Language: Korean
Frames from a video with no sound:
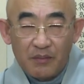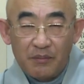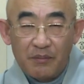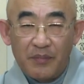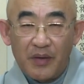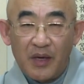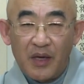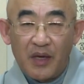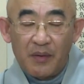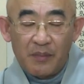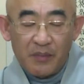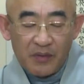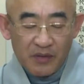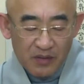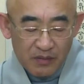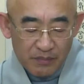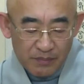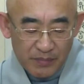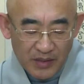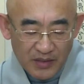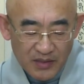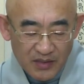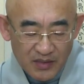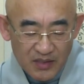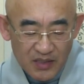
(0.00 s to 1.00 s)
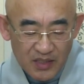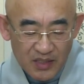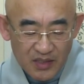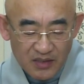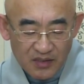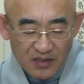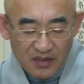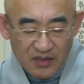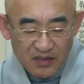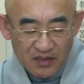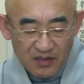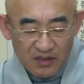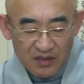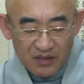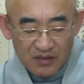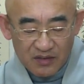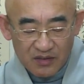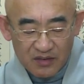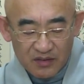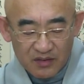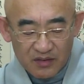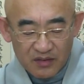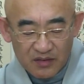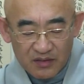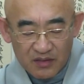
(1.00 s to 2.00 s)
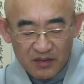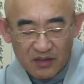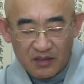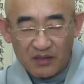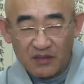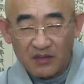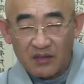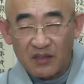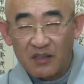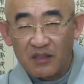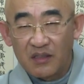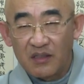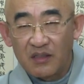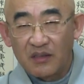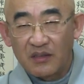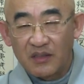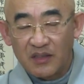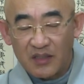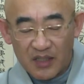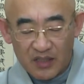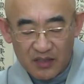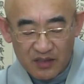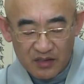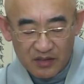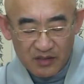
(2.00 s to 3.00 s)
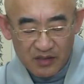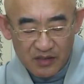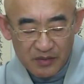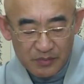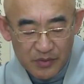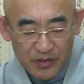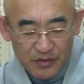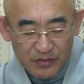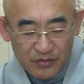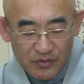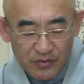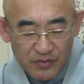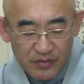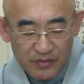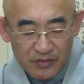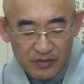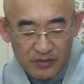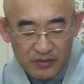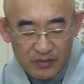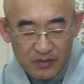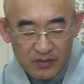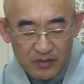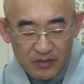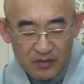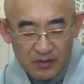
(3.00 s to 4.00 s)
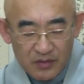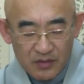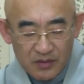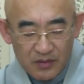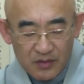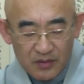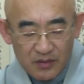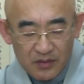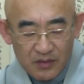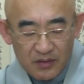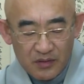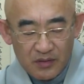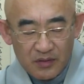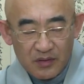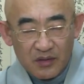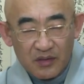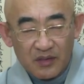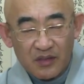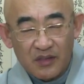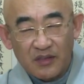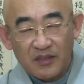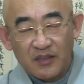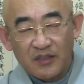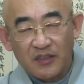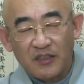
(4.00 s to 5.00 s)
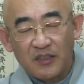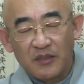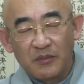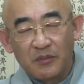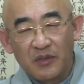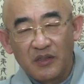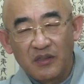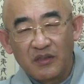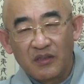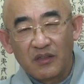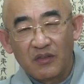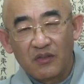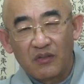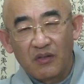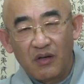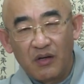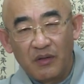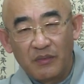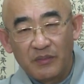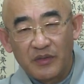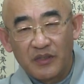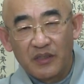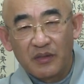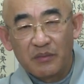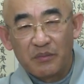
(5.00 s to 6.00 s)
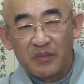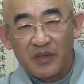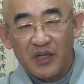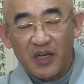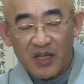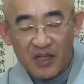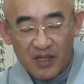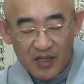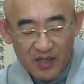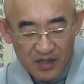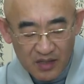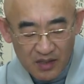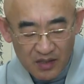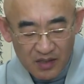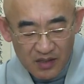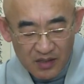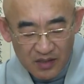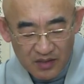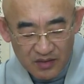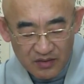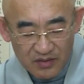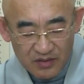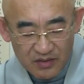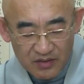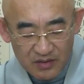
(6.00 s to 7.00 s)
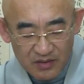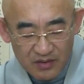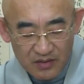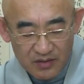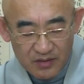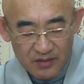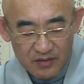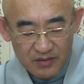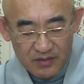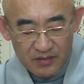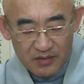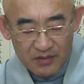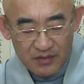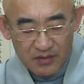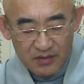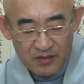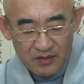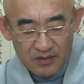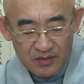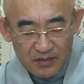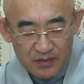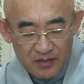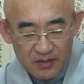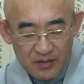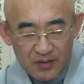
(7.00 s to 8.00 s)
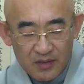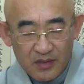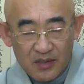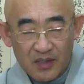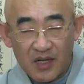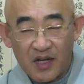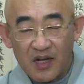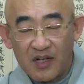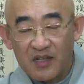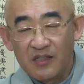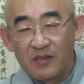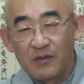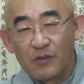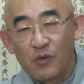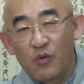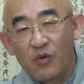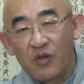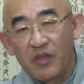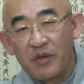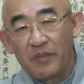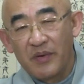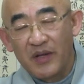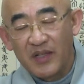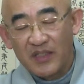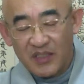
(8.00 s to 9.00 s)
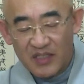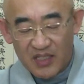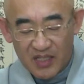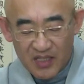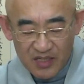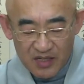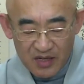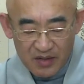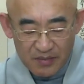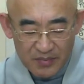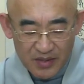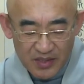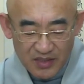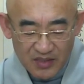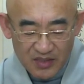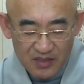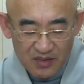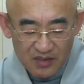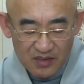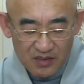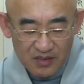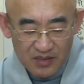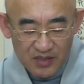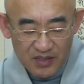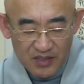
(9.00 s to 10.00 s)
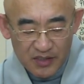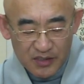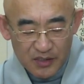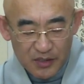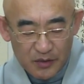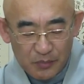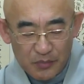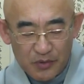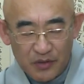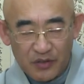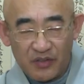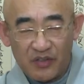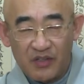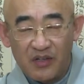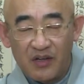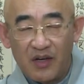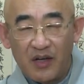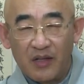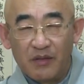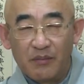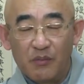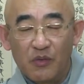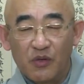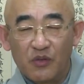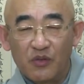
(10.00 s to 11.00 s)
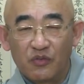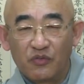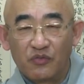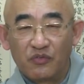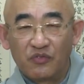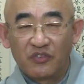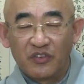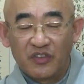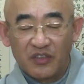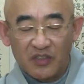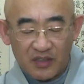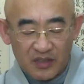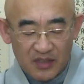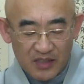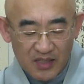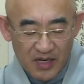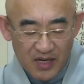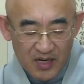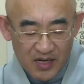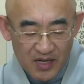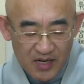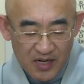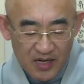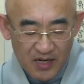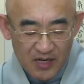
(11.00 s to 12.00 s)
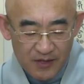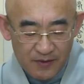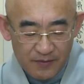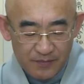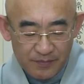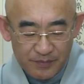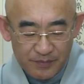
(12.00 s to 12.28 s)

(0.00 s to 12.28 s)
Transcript: 매번 반찬 신경 써서 정성껏 차려드리면요. 그걸 드시면서도 엄청 미안해 하셔요. 가끔 고기 반찬이나 맛있는 거 해드리면요. 안 먹고 두셨다가